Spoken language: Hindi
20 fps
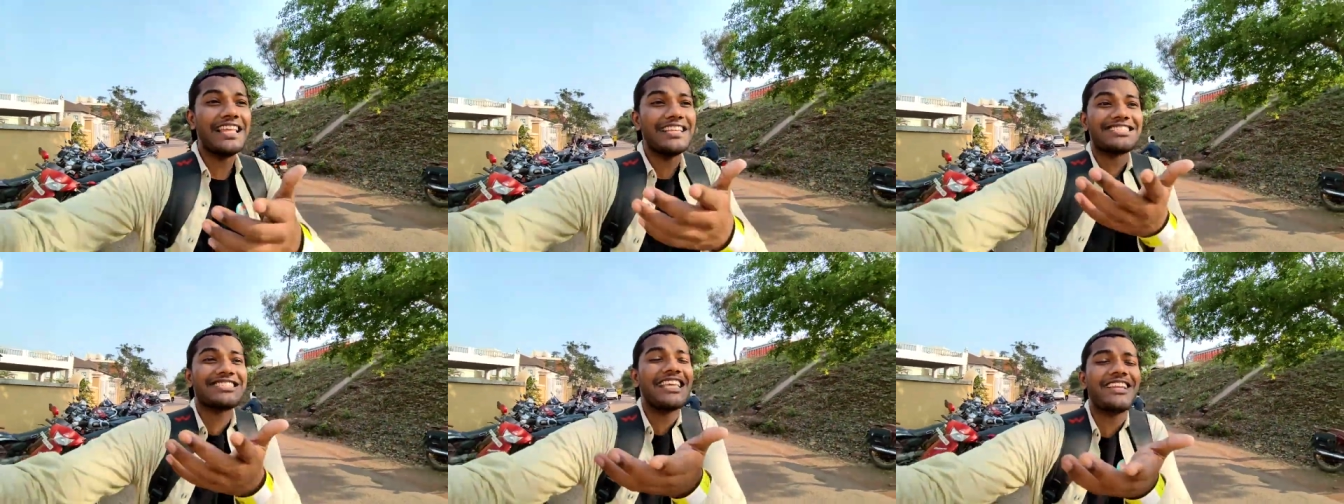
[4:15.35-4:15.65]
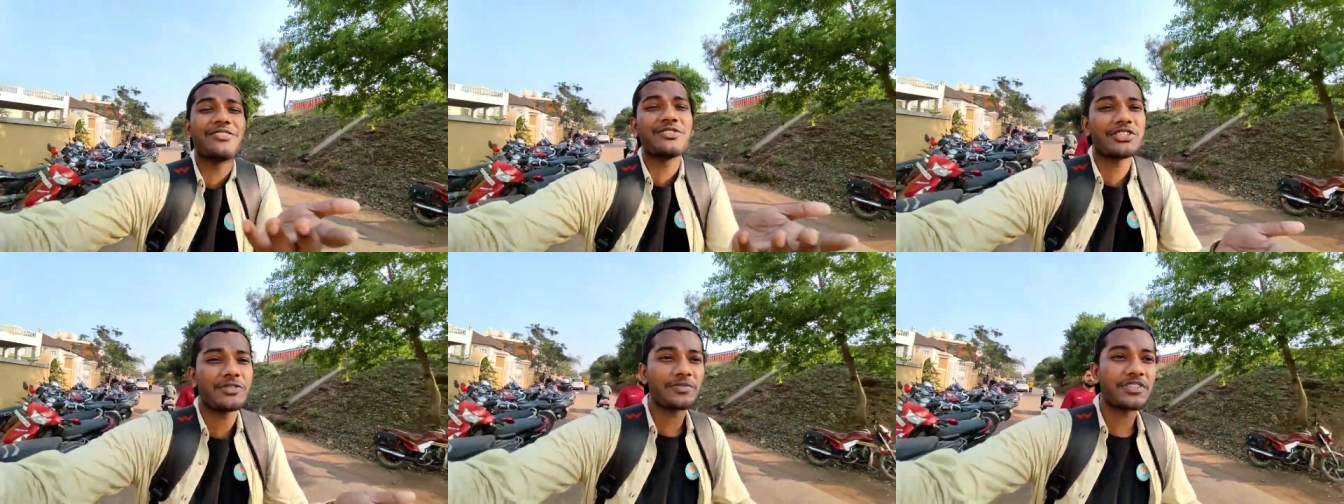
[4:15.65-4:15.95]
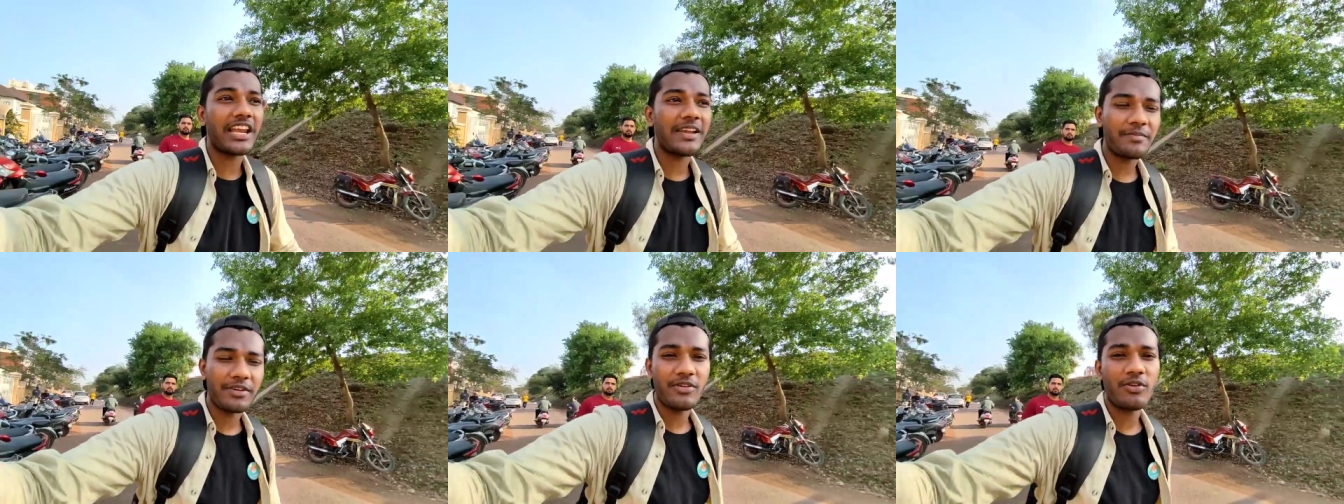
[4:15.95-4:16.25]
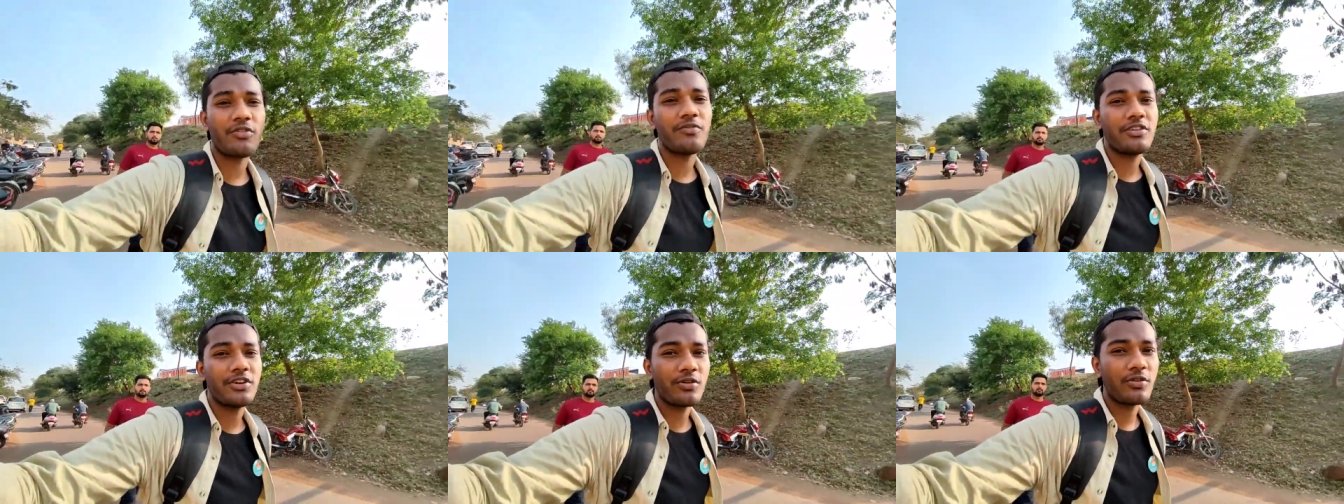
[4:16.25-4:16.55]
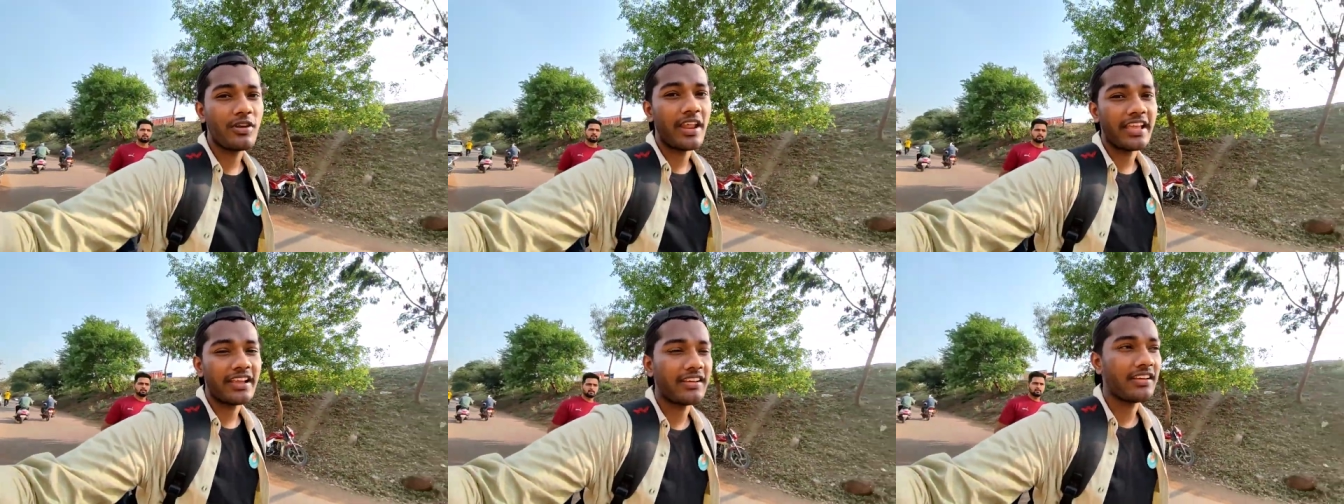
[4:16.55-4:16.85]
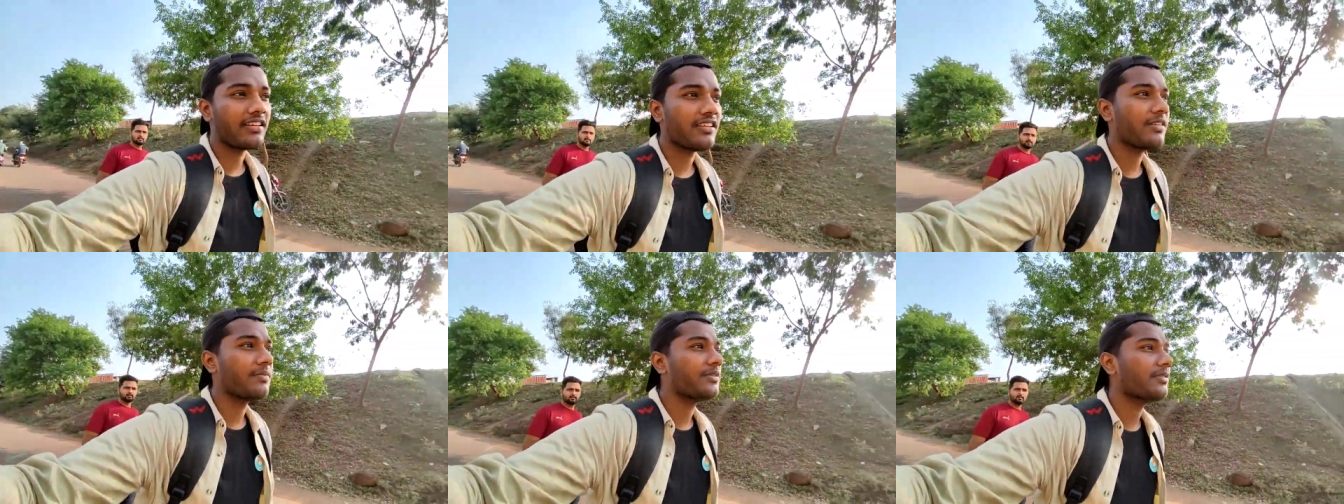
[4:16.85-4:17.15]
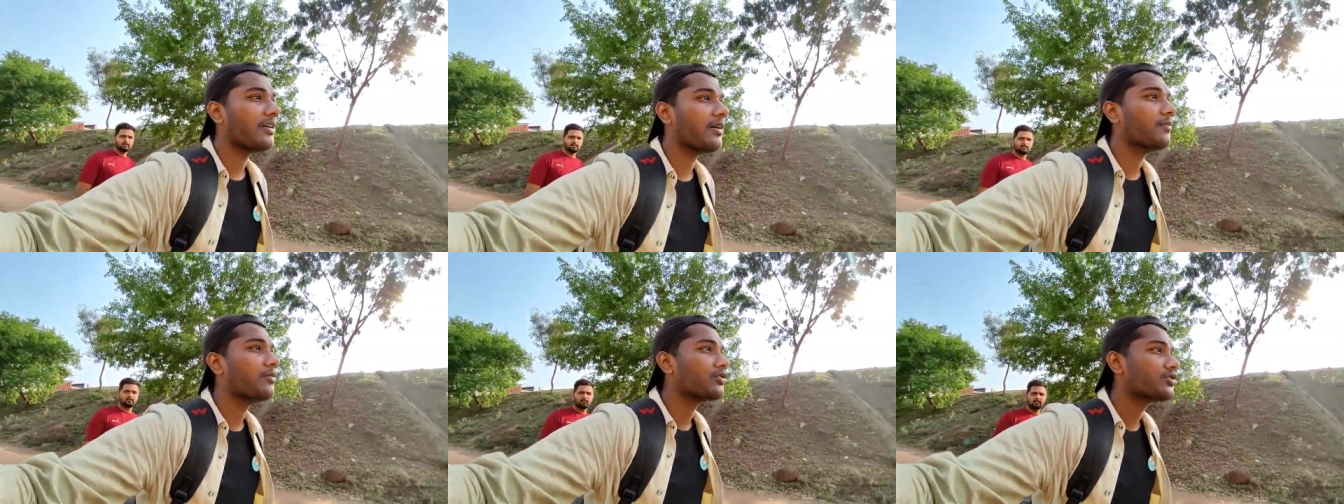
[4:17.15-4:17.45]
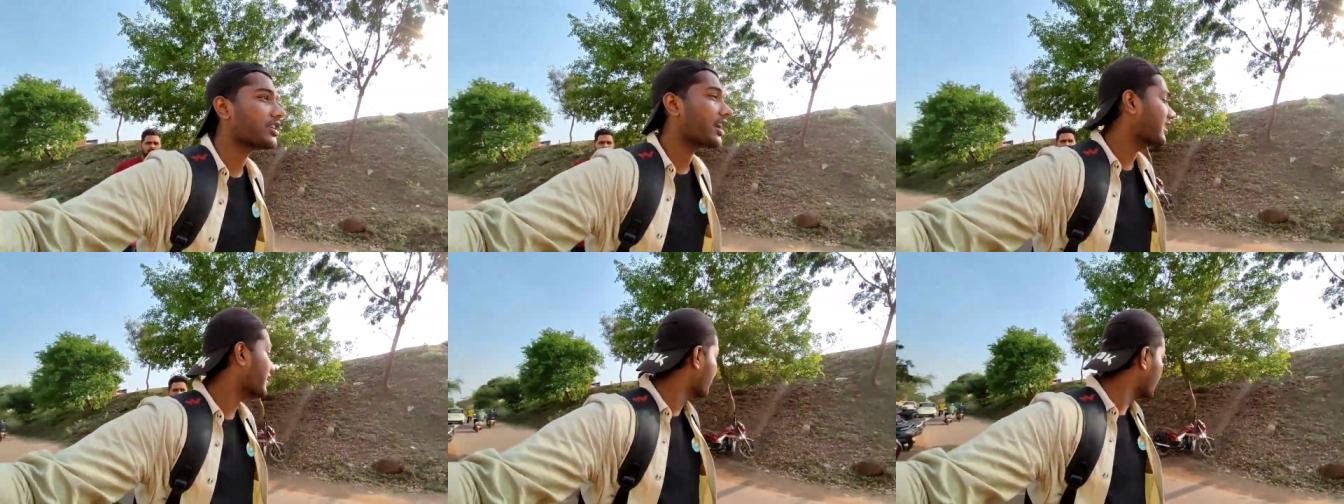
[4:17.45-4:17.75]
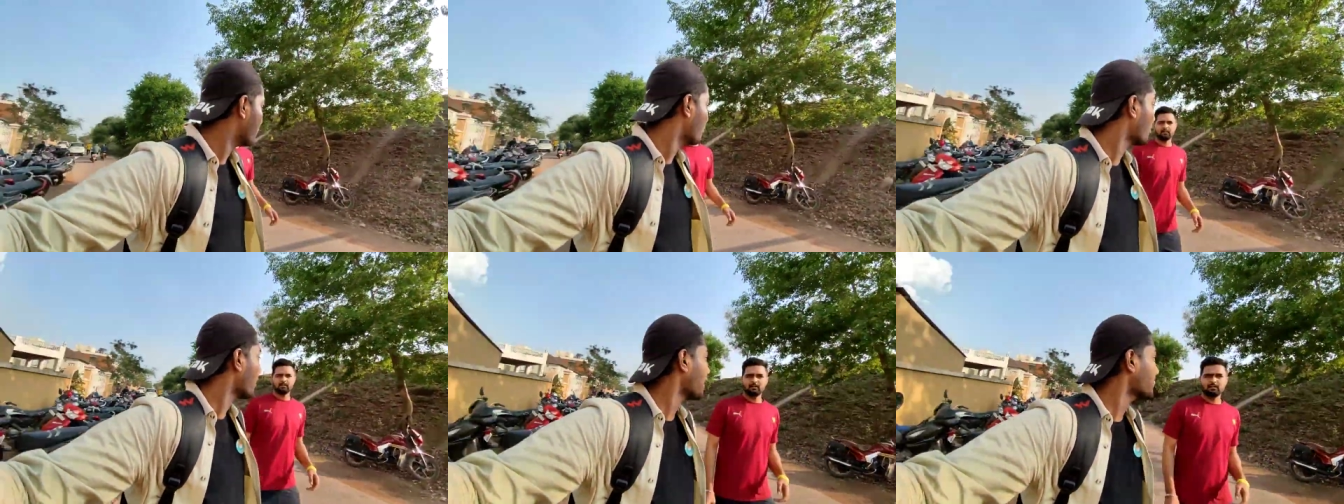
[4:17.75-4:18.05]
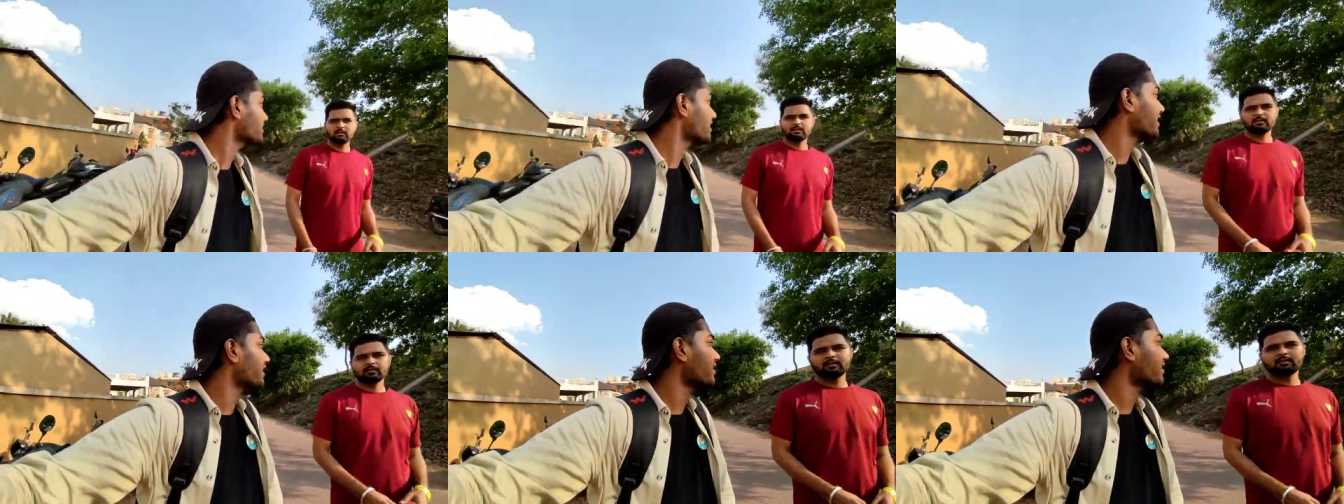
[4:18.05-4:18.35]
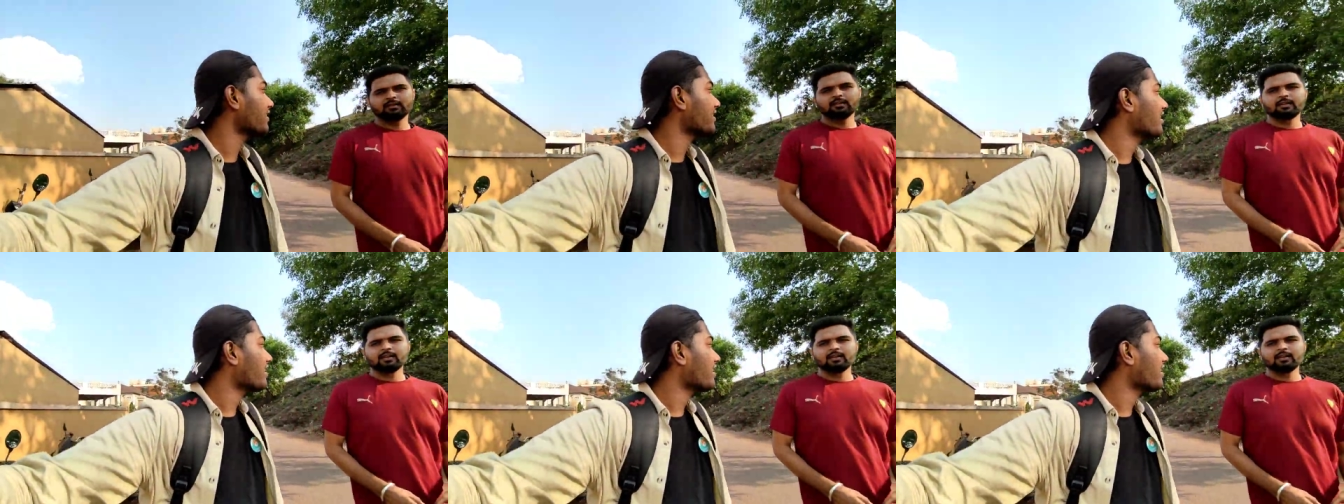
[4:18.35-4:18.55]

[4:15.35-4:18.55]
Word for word: चैनल को सब्सक्राइब करना और वीडियो को लाइक करना अभी हम लोग जा रहे हैं हम लोग कहाँ जा रहे हैं